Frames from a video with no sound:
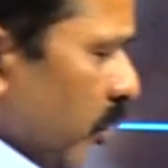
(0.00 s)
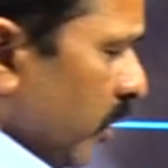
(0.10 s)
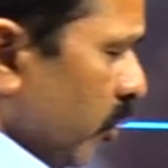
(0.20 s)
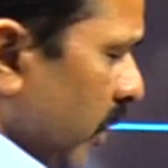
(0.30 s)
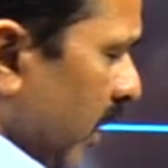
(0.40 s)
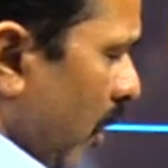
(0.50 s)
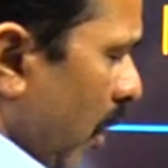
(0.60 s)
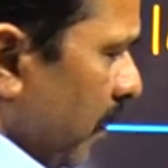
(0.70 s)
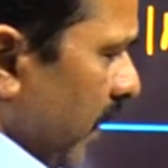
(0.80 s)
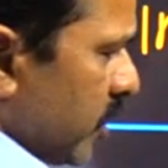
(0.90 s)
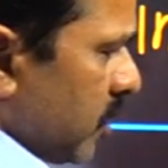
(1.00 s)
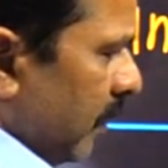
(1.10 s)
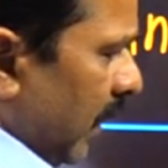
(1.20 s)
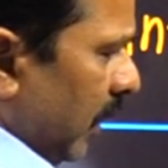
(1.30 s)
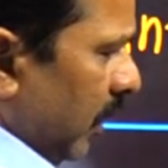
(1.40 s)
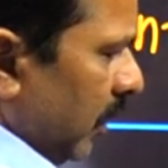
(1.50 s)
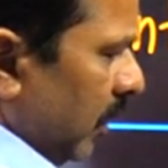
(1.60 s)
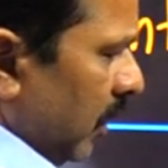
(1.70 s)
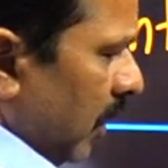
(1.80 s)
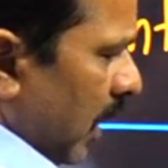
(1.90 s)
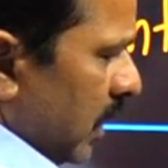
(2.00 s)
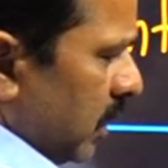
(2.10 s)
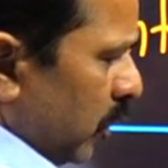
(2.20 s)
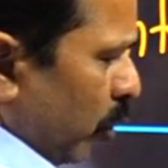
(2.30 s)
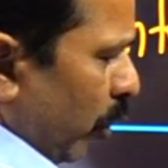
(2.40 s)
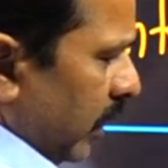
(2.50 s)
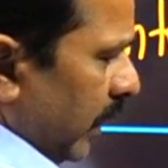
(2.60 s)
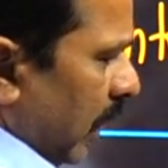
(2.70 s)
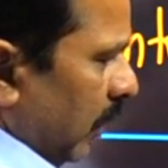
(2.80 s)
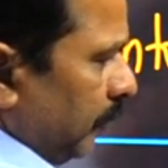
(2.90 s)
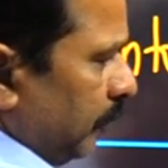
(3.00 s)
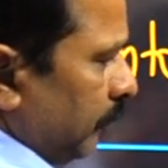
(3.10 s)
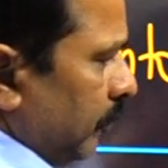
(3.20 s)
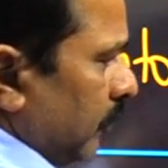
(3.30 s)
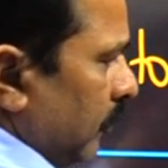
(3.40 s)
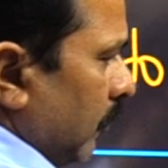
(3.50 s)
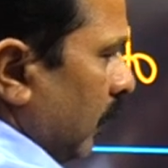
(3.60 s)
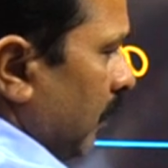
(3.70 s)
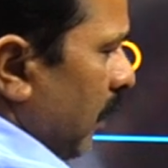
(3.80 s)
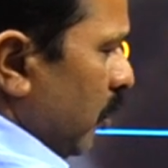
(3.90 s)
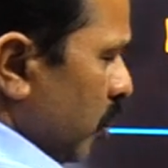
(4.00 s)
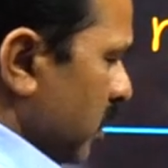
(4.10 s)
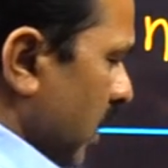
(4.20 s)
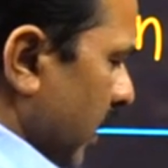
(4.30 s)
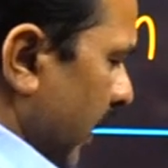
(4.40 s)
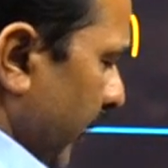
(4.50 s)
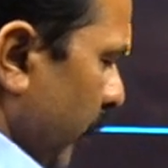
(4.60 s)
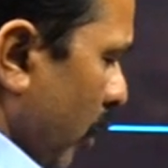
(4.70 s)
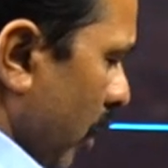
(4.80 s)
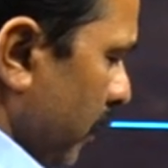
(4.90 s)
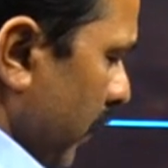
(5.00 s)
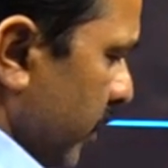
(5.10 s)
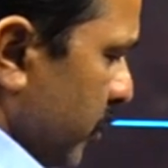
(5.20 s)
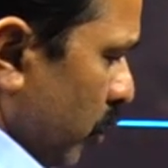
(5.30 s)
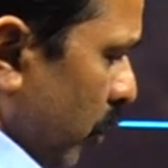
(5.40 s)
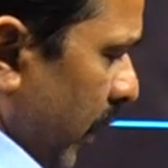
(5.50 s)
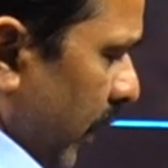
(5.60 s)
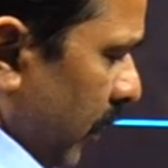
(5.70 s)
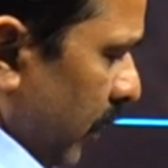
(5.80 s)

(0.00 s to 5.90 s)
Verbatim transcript: छोटे छोटे ड्रॉपलेट्स में ऐसे तोड़ दिया बहुत सारे ड्रॉपलेट्स हो गए